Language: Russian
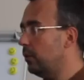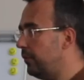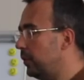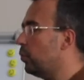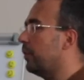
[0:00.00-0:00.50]
одной
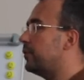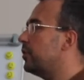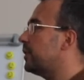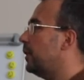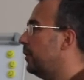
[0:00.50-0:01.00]
фигурой, все
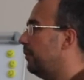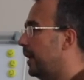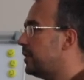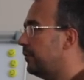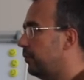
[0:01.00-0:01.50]
остальное
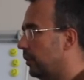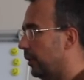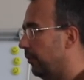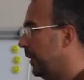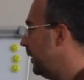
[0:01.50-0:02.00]
является
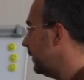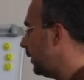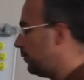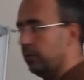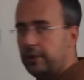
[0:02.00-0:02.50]
фоном.
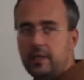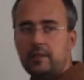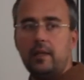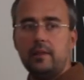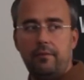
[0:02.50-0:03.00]
Так вот,
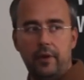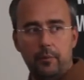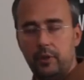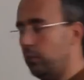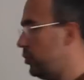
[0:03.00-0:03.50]
если
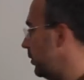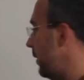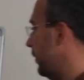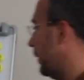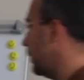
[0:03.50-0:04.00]
одновременно у
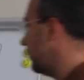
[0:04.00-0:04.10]
человека